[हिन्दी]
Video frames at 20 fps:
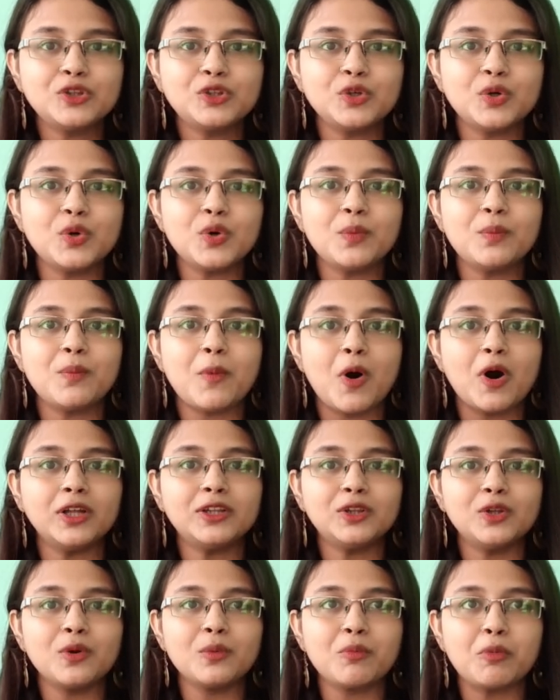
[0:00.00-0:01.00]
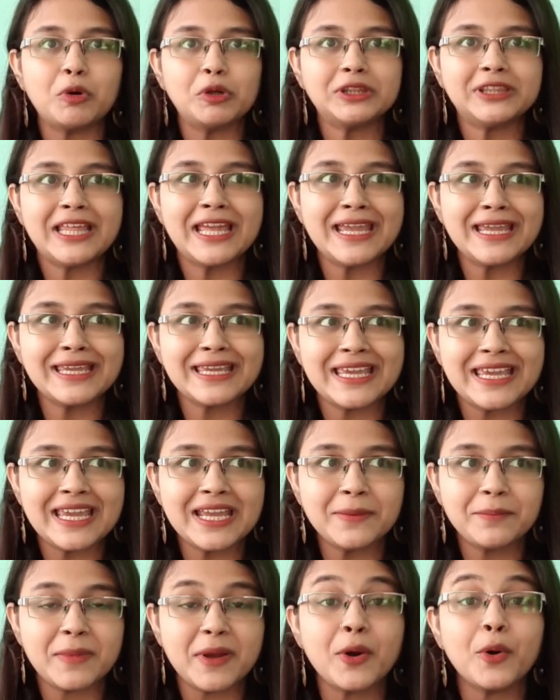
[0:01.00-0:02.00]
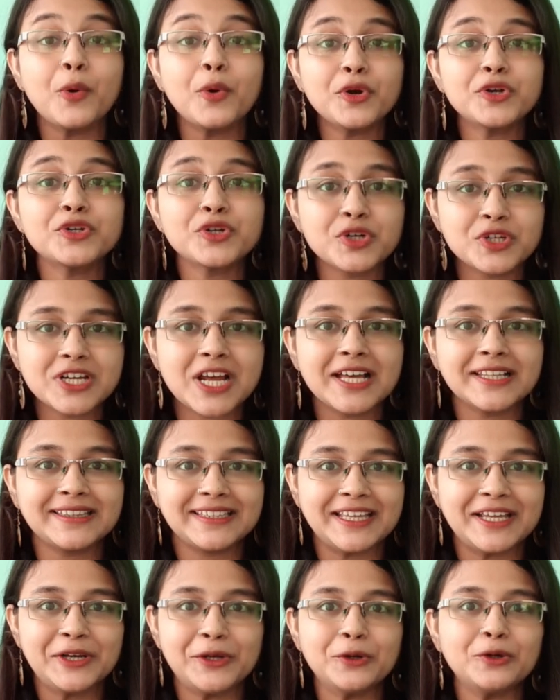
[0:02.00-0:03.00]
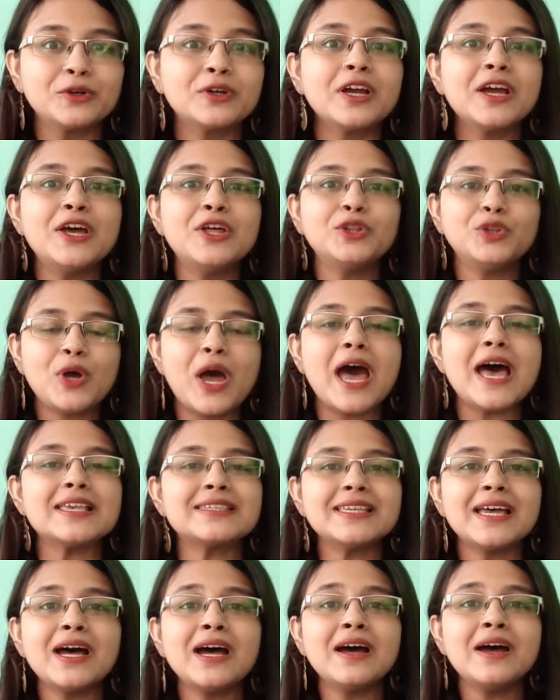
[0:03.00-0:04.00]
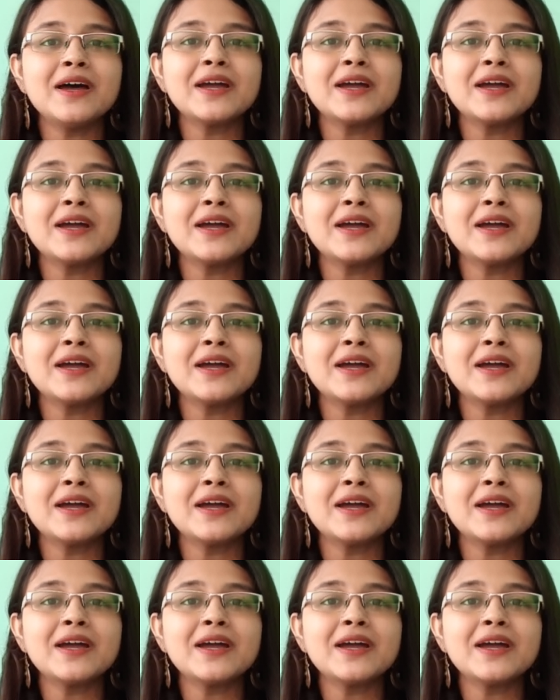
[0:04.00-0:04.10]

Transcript: तो बहुत लोग बोलते हैं कि बेहोश हो जाते हैं लोग तो ऐसा